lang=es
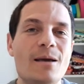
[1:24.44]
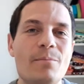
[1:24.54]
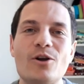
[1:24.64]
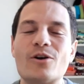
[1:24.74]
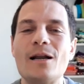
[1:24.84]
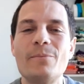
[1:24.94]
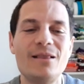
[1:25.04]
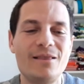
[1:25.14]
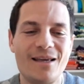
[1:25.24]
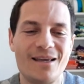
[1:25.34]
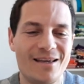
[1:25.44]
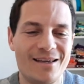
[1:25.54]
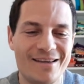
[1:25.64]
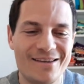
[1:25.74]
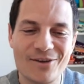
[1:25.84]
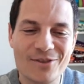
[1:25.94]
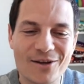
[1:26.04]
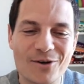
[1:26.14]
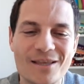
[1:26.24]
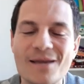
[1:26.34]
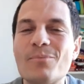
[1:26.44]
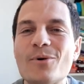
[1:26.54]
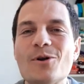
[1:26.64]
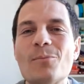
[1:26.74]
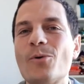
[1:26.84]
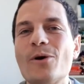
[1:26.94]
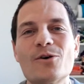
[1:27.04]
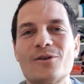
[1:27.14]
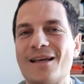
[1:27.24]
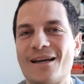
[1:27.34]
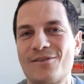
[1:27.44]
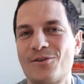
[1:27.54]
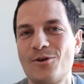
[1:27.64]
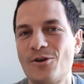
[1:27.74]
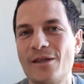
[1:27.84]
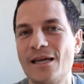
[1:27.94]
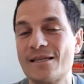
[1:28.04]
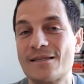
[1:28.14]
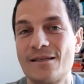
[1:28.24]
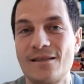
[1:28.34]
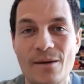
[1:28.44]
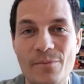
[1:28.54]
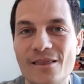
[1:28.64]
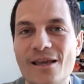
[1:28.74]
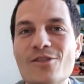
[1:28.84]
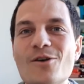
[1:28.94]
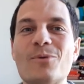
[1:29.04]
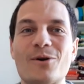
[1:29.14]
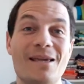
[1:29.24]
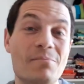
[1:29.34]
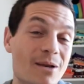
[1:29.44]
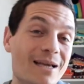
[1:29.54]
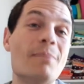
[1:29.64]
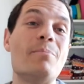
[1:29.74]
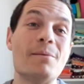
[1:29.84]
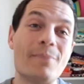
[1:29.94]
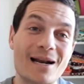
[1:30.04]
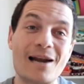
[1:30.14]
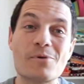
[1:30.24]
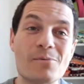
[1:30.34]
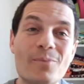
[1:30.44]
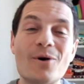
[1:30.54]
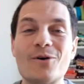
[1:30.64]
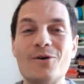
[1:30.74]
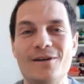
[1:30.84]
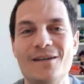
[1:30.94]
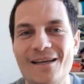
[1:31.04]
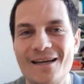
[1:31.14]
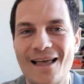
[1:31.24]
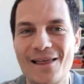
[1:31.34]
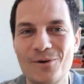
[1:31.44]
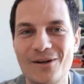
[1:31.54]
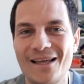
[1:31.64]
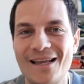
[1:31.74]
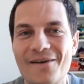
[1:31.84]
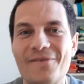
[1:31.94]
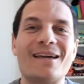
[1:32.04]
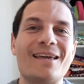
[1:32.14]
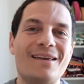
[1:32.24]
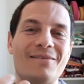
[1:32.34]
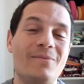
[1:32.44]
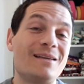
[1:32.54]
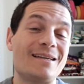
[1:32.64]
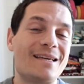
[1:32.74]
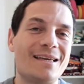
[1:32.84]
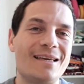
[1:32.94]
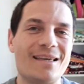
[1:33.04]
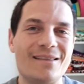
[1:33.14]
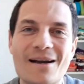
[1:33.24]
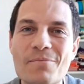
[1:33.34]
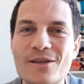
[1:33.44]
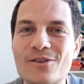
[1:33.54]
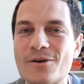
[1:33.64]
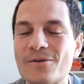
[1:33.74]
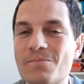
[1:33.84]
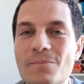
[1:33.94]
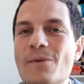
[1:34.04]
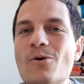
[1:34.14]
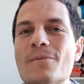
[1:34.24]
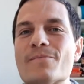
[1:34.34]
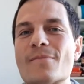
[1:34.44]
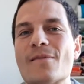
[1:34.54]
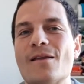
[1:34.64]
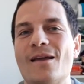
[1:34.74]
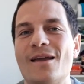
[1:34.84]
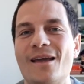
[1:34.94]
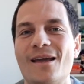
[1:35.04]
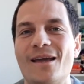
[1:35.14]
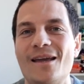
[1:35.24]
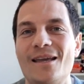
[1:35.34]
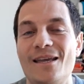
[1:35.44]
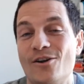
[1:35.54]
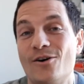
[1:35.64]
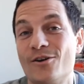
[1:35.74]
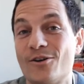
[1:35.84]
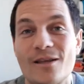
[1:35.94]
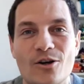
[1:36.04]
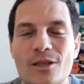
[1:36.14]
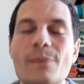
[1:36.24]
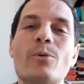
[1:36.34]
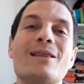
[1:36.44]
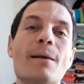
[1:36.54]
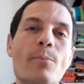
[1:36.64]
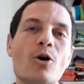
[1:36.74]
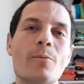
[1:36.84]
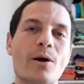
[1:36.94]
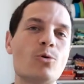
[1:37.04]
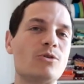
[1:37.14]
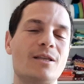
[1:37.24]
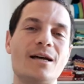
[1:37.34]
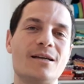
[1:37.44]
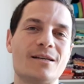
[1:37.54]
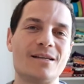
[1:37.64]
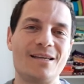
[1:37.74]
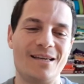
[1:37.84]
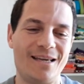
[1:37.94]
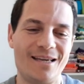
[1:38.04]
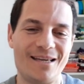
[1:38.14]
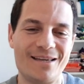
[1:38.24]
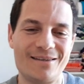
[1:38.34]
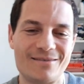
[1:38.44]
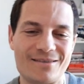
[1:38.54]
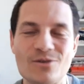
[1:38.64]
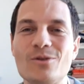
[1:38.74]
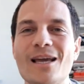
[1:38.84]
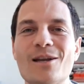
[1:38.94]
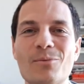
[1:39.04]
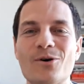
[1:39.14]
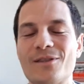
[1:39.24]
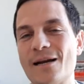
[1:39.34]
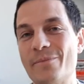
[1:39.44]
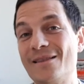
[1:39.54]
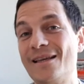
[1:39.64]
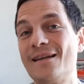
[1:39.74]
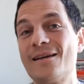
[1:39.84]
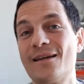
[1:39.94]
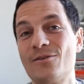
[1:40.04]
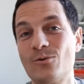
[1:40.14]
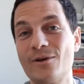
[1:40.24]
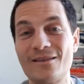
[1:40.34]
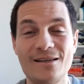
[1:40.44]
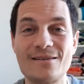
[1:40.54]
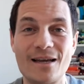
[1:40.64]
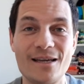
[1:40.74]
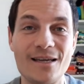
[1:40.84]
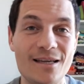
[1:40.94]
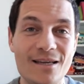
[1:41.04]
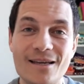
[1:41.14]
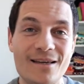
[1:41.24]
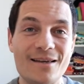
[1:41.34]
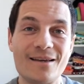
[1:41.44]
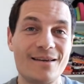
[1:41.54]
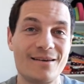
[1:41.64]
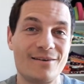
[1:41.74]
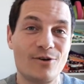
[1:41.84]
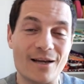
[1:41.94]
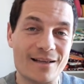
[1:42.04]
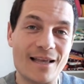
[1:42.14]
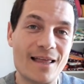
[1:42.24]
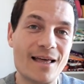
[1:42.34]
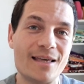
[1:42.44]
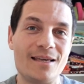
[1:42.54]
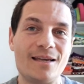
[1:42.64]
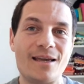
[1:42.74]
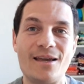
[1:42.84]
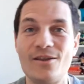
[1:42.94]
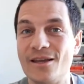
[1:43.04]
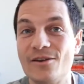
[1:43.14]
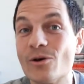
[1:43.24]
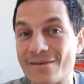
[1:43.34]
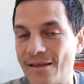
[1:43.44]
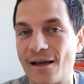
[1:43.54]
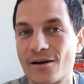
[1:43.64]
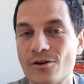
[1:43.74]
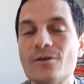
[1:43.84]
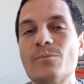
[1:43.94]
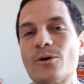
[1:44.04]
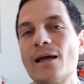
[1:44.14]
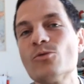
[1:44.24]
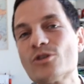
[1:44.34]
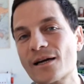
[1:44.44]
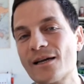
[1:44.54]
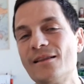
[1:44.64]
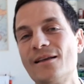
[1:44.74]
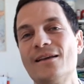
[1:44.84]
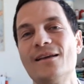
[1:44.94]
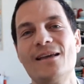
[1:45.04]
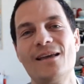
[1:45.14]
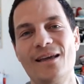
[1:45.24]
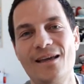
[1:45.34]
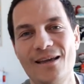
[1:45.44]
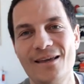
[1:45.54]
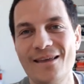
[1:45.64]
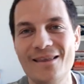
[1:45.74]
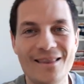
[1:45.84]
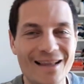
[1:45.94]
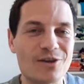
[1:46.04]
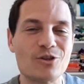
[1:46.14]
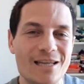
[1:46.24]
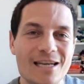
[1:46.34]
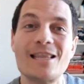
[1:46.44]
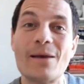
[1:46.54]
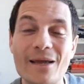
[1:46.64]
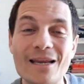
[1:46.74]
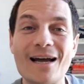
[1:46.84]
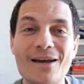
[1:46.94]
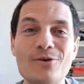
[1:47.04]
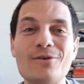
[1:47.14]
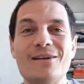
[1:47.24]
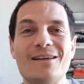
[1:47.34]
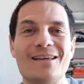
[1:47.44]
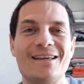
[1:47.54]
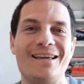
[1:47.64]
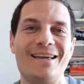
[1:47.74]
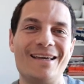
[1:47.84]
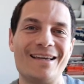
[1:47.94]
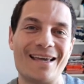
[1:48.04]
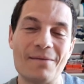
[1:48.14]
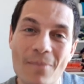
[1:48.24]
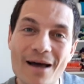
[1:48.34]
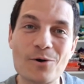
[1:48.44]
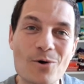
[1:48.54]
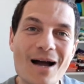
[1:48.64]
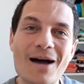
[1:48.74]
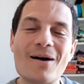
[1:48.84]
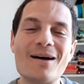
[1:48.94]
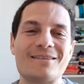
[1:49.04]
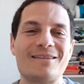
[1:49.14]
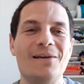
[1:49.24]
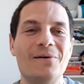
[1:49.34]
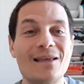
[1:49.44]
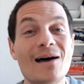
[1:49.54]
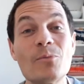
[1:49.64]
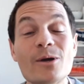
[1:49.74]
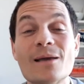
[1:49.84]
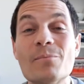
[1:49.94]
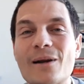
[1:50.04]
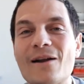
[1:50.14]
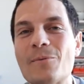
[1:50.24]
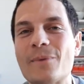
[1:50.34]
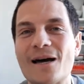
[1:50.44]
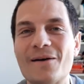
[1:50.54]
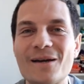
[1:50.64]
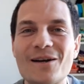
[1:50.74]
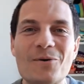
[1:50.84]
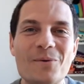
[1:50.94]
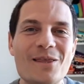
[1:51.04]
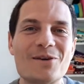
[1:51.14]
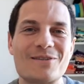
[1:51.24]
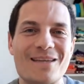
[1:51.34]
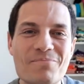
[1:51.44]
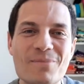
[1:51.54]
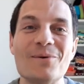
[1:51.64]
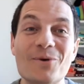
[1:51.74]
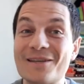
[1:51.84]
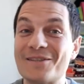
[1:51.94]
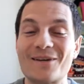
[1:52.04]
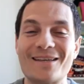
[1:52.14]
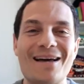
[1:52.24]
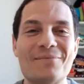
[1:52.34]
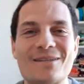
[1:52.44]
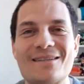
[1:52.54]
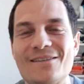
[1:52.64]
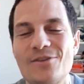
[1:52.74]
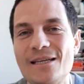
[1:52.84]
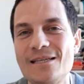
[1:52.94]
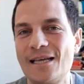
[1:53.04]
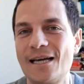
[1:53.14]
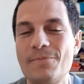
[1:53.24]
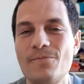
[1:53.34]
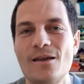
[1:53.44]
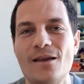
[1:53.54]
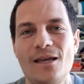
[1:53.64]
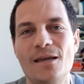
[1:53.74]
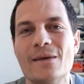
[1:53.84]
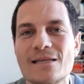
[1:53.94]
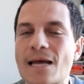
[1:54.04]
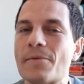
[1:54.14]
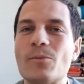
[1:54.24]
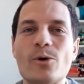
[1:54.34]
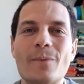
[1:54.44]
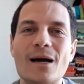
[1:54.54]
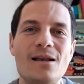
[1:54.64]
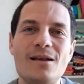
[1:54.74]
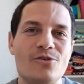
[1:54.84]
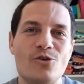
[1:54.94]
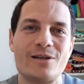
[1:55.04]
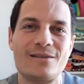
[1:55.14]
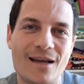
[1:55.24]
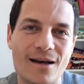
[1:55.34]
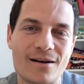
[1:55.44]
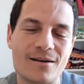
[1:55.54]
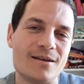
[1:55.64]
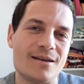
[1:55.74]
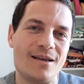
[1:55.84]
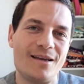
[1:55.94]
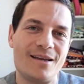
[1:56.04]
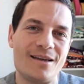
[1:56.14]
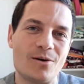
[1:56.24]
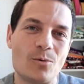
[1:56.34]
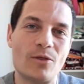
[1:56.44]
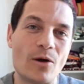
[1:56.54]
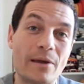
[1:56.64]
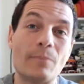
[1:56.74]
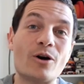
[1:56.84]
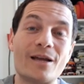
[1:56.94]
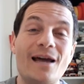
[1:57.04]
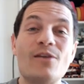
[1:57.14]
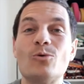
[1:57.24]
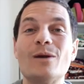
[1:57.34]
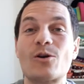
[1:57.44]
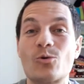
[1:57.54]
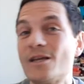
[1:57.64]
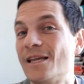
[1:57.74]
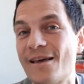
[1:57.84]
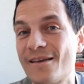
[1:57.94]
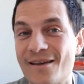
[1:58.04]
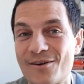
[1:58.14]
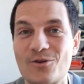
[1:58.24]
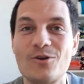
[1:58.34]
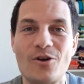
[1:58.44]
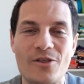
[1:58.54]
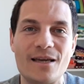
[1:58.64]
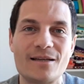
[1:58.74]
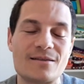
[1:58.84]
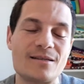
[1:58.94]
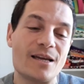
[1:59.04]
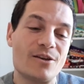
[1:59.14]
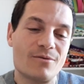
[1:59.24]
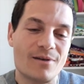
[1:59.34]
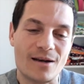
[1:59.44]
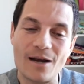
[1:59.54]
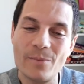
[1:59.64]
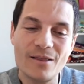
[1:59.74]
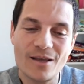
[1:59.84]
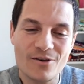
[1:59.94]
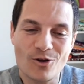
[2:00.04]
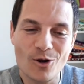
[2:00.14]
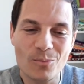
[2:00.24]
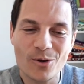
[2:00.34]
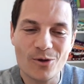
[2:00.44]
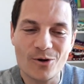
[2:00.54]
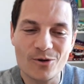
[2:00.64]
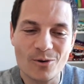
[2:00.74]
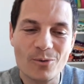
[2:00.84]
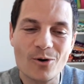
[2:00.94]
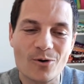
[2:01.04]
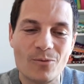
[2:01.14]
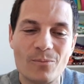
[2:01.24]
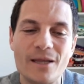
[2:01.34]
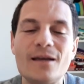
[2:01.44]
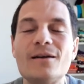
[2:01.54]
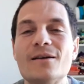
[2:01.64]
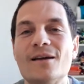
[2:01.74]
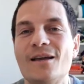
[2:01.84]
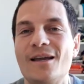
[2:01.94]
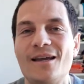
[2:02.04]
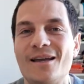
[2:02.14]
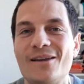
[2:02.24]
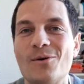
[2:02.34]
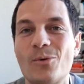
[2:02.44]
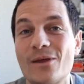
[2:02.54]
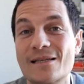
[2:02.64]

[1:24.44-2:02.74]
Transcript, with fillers: pero realmente eh, no tengo tiempo, no puedo estar todos los días transmitiendo porque implica prepararme un poco cada una de las veces que, veces que, transmito en vivo eh, y no, no tengo tiempo y tampoco me gusta. Eh, si un día no puedo transmitir, que tú estés ahí conectada y, que, no estar, ¿no? Porque hay mucha gente en el continente americano eh, que madrugaba, se levantaba muy temprano para ver los vídeos en vivo, estos que estábamos haciendo en Instagram, y me sabe muy mal no estar eh, cuando habíamos creado una rutina de estar todos los días. Así que no, realmente no lo puedo, no puedo cumplir, eh, no puedo